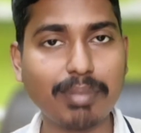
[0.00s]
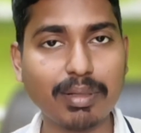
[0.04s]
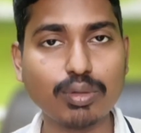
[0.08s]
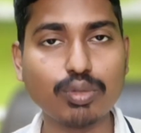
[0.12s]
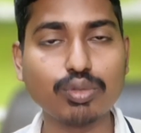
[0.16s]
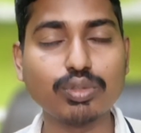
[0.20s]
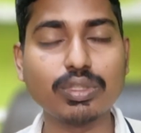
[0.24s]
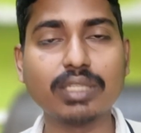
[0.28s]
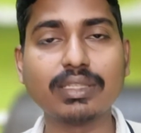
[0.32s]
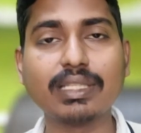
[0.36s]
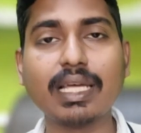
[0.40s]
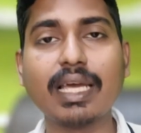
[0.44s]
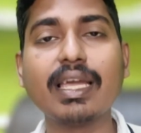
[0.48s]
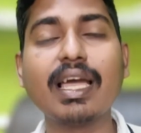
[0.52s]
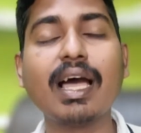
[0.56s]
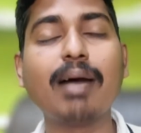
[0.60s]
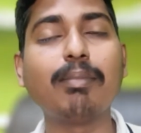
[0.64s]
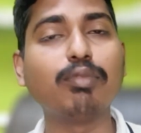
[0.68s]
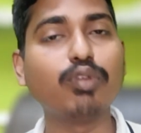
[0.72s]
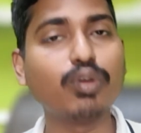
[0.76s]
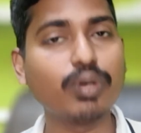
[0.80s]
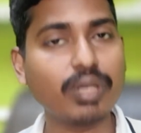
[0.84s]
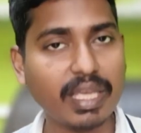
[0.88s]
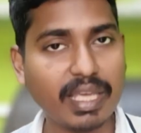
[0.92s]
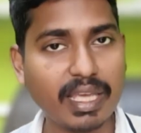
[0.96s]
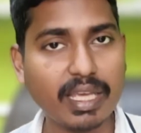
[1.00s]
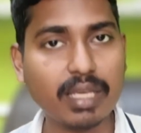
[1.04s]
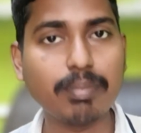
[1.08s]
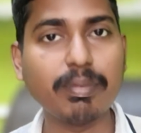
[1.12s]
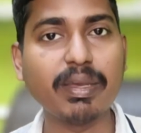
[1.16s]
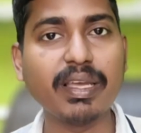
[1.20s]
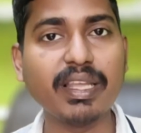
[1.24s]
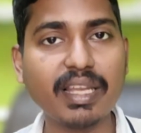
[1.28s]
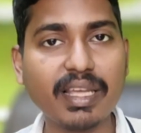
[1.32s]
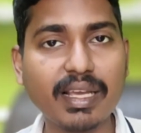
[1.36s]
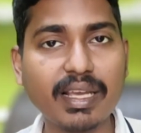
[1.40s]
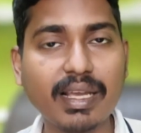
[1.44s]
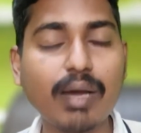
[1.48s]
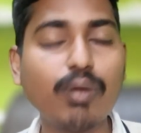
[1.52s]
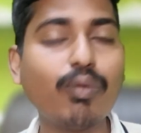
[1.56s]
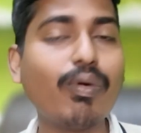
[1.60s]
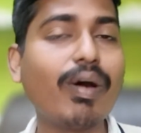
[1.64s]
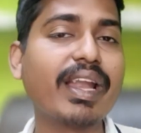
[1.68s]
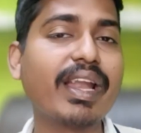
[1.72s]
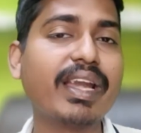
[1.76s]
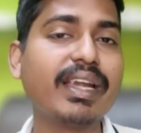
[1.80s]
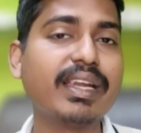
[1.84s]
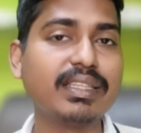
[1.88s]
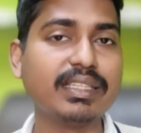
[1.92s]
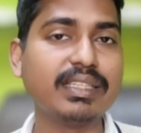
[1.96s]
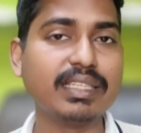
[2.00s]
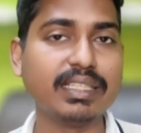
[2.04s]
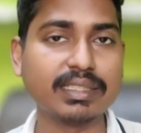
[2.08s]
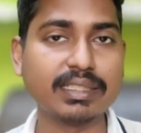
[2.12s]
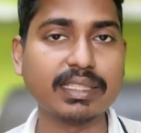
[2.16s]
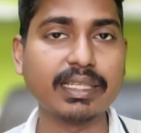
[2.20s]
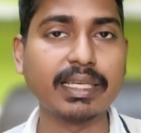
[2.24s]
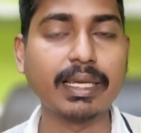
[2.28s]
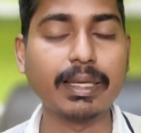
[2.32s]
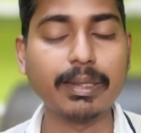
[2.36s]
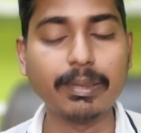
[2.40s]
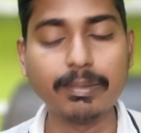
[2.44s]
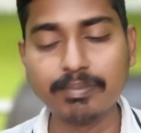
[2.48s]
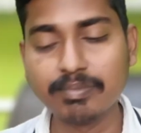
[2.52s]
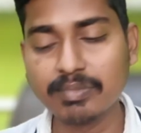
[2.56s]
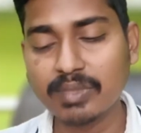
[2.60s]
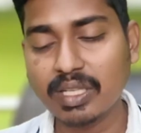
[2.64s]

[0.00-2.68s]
बंद हो जाता है हम लोग एक महीने का वारंटी देते हैं